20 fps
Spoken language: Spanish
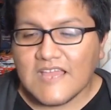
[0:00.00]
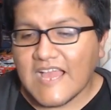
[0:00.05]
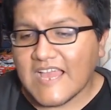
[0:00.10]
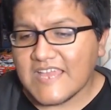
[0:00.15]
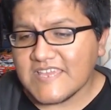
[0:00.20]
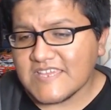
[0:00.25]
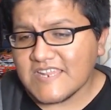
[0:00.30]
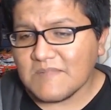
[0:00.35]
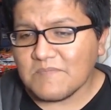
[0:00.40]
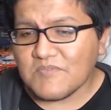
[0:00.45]

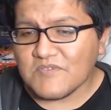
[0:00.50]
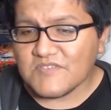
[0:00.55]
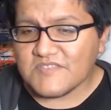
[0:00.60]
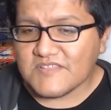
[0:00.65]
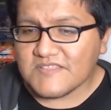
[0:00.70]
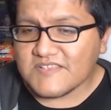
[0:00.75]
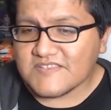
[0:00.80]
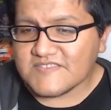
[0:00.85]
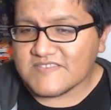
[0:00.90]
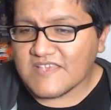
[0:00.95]
Ahí en el
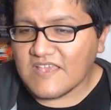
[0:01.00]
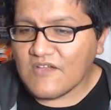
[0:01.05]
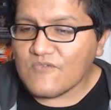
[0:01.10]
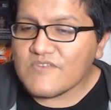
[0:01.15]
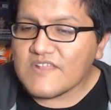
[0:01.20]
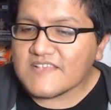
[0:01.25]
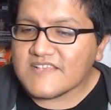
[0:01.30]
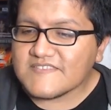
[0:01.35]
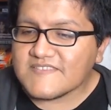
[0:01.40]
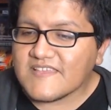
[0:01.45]
póster dice
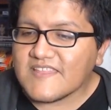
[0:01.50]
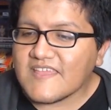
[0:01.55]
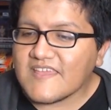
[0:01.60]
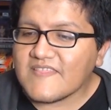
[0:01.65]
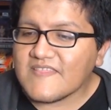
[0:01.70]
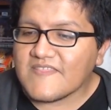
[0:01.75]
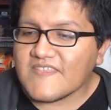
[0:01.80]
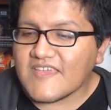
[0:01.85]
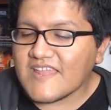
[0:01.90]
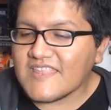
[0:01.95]
una serie
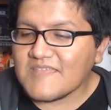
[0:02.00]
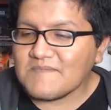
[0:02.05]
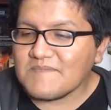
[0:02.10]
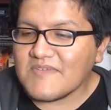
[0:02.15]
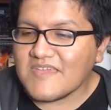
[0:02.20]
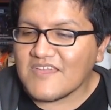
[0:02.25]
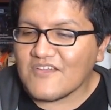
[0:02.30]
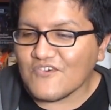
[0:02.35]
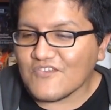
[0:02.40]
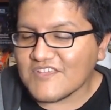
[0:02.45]
de
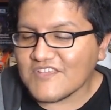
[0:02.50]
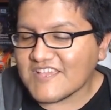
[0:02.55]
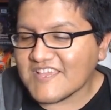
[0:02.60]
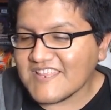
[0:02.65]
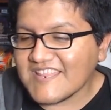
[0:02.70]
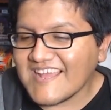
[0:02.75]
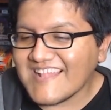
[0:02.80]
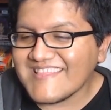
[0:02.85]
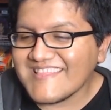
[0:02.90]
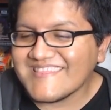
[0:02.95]
anime
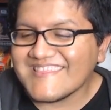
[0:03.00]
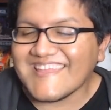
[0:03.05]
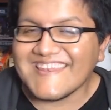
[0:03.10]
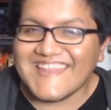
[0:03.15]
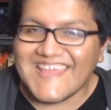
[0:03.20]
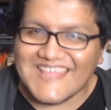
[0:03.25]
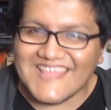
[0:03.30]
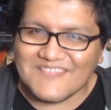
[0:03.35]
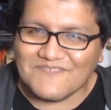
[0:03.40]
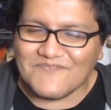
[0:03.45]
original de
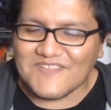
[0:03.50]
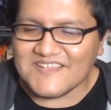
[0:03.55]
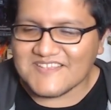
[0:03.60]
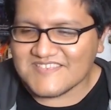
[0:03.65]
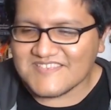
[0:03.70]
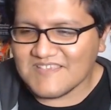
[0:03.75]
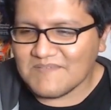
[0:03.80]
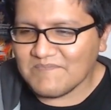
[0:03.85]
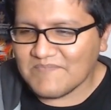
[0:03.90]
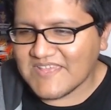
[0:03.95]
Netflix.
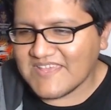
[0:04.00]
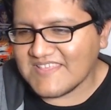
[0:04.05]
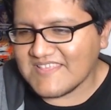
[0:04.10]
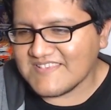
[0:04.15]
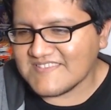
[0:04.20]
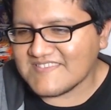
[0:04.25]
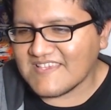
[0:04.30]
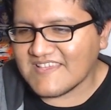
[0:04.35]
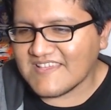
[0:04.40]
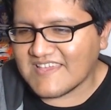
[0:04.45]
Siempre
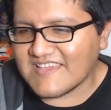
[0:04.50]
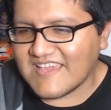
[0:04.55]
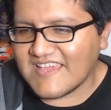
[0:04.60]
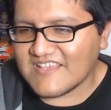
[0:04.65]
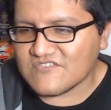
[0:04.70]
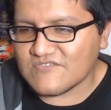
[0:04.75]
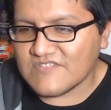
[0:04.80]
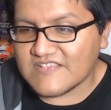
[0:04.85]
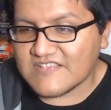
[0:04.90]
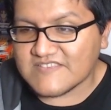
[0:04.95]
dicen que
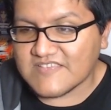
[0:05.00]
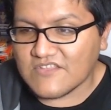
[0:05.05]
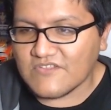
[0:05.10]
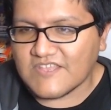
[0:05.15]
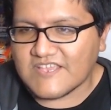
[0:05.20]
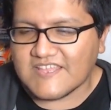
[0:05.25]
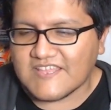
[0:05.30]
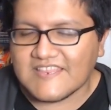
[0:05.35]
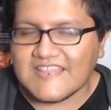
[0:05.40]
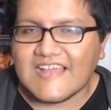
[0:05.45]
es una serie
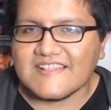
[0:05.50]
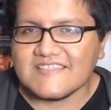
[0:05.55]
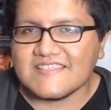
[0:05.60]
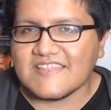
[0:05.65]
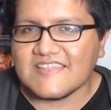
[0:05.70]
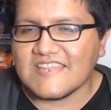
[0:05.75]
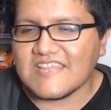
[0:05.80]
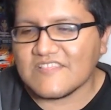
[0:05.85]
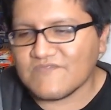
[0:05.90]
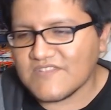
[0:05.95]
original de
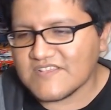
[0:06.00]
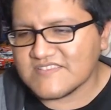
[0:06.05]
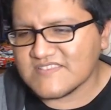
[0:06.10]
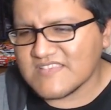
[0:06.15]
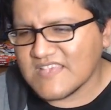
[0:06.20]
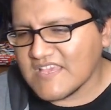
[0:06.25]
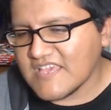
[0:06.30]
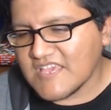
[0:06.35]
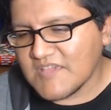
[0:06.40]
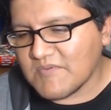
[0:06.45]
Netflix.
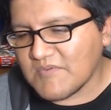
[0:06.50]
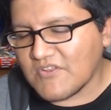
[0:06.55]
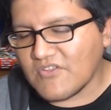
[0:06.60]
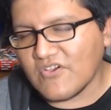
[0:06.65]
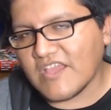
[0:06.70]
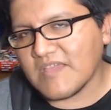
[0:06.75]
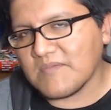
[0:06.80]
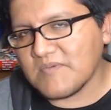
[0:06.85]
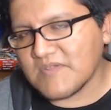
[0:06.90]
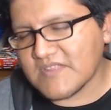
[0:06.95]
Y bueno,
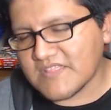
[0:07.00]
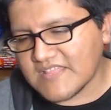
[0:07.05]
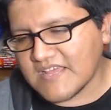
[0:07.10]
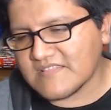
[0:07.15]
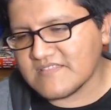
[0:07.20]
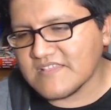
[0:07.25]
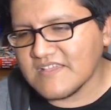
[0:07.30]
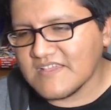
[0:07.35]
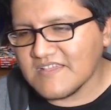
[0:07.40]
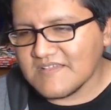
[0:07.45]
es
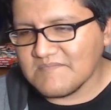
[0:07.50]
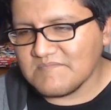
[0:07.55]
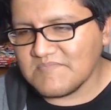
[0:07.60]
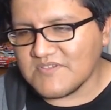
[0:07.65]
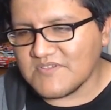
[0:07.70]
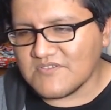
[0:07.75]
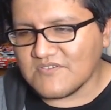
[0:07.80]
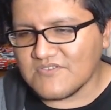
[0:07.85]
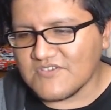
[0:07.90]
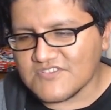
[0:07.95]
verdad,
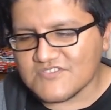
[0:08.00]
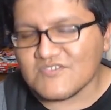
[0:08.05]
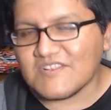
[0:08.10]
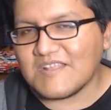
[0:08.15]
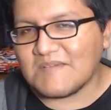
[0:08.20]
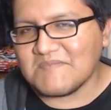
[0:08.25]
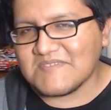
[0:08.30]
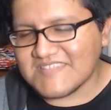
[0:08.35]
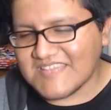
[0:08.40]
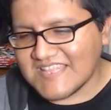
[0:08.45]
pero no es
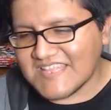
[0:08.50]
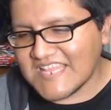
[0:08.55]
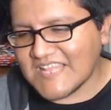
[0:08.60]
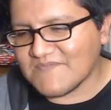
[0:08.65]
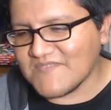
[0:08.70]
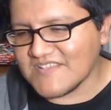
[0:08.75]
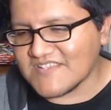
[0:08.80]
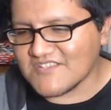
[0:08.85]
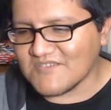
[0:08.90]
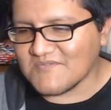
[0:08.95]
solamente de
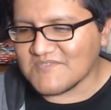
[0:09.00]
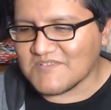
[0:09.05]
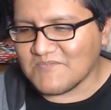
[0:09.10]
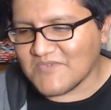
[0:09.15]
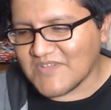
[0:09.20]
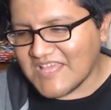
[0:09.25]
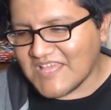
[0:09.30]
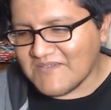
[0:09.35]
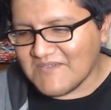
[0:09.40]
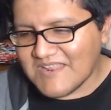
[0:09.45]
Netflix. Como se
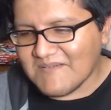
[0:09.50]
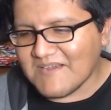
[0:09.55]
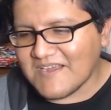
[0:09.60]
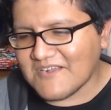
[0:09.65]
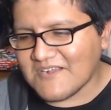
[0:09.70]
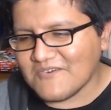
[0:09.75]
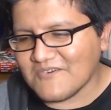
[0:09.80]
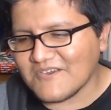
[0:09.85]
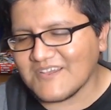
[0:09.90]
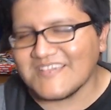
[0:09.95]
puede ver
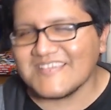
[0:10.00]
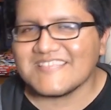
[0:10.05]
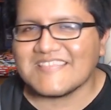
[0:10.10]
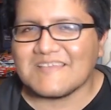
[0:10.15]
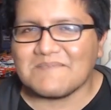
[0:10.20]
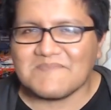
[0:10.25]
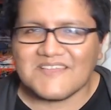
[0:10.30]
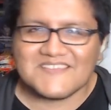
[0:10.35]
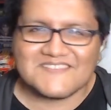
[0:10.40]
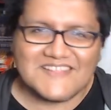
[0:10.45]
abajo, ahí
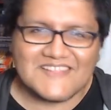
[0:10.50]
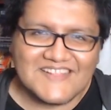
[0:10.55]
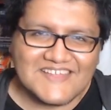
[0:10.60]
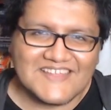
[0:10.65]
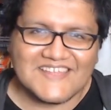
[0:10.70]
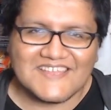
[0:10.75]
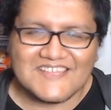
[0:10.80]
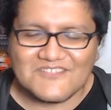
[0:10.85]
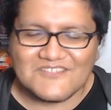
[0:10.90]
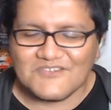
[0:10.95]
también está el
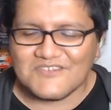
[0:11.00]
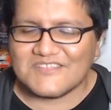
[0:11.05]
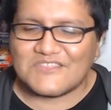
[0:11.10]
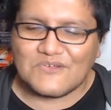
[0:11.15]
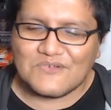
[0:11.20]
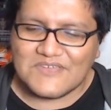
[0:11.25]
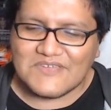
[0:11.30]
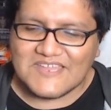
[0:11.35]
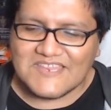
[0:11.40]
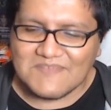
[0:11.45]
crédito de
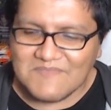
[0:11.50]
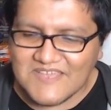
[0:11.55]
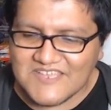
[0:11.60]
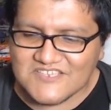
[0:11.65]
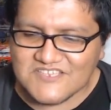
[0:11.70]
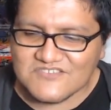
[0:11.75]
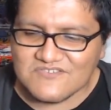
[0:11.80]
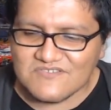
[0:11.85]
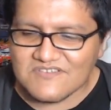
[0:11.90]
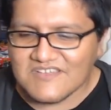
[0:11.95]
Toei
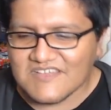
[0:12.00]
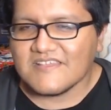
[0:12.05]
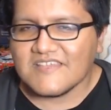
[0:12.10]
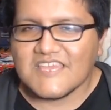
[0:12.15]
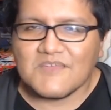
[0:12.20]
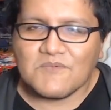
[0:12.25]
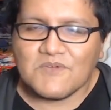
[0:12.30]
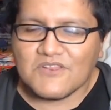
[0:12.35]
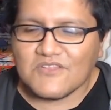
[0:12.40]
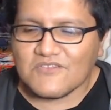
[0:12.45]
Animation.
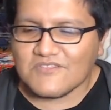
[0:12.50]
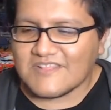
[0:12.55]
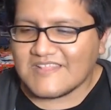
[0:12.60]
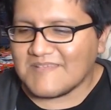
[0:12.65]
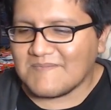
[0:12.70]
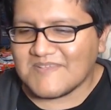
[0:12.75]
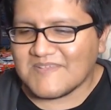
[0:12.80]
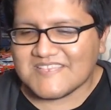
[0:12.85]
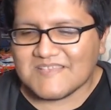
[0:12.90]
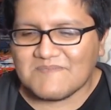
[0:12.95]
Y bueno, del
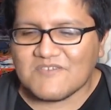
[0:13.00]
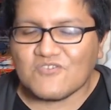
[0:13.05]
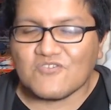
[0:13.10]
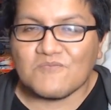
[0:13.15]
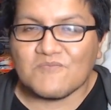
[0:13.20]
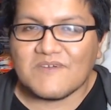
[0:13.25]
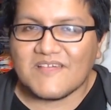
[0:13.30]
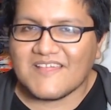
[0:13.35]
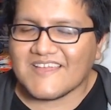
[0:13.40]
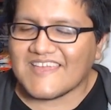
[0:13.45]
de Masami
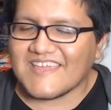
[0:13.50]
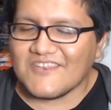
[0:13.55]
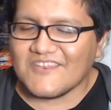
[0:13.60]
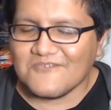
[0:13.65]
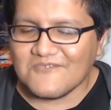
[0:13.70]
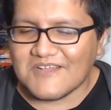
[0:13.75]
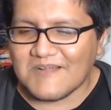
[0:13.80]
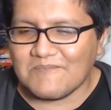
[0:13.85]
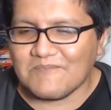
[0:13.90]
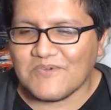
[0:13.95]
Kurumada que
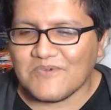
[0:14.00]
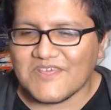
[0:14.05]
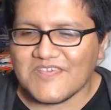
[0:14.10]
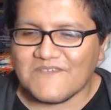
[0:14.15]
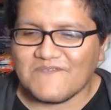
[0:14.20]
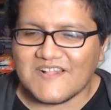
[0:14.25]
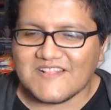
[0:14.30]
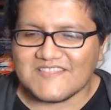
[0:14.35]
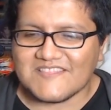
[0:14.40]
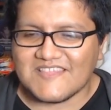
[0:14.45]
nunca puede
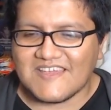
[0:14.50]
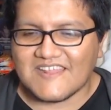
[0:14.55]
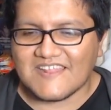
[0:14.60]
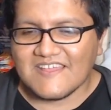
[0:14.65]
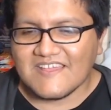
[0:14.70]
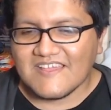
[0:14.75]
faltar.